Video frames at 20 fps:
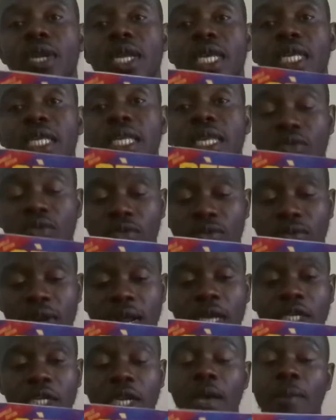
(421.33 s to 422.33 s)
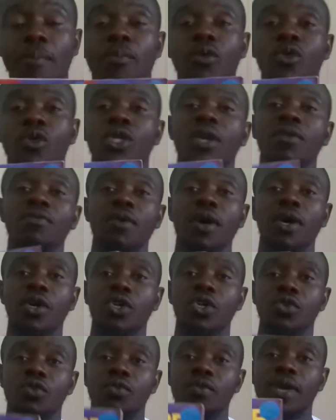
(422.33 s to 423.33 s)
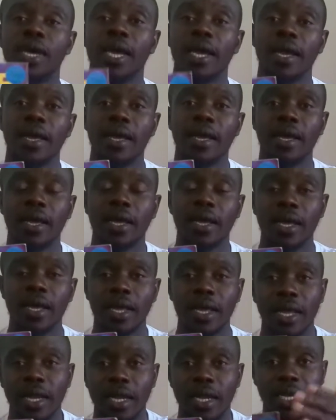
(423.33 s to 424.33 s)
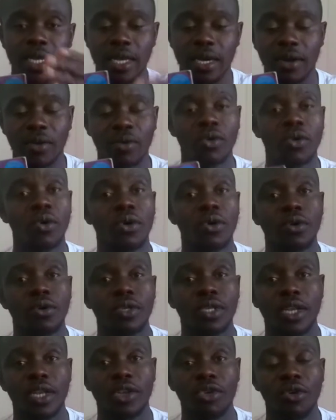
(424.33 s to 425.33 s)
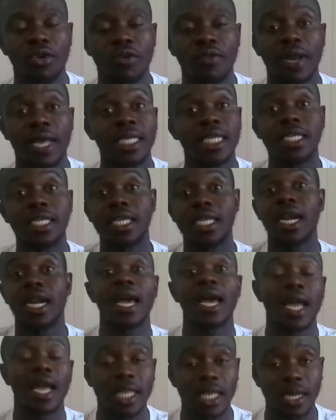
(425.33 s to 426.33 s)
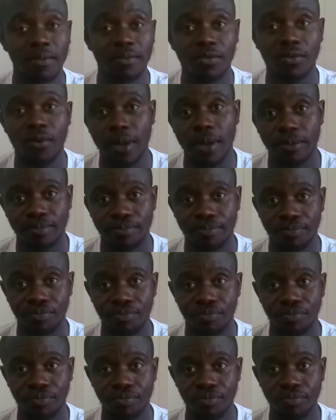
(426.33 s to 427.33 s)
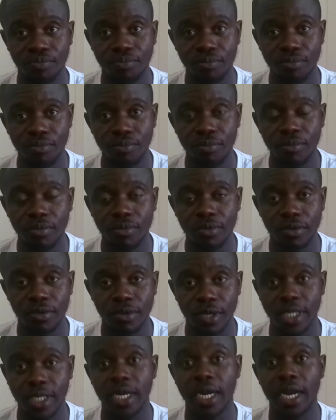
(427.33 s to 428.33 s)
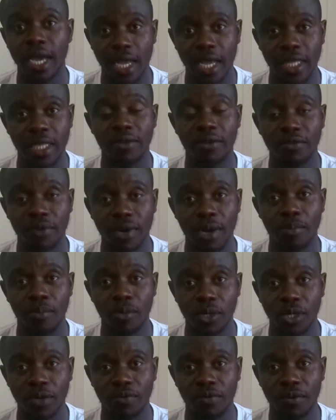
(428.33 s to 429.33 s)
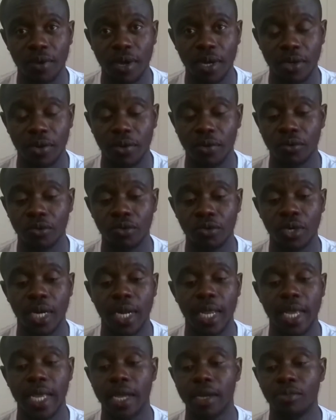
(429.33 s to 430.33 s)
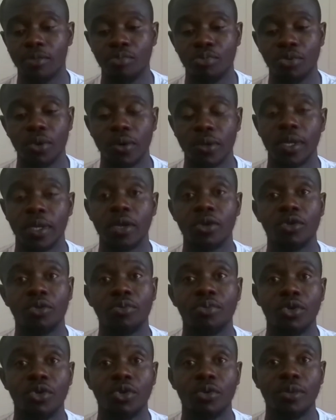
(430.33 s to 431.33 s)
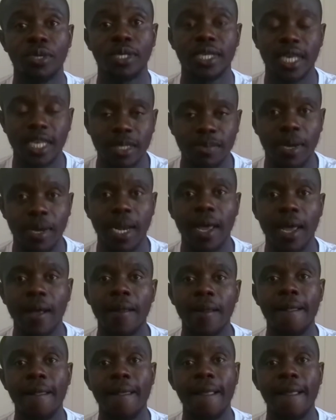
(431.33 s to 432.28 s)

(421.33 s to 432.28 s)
lis cet ouvrage. La prochaine fois que je vais lire encore cette œuvre-là, ce sera la quatrième fois. Ce sera la quatrième fois la prochaine fois. Donc je l'ai depuis longtemps, depuis 2016 par là.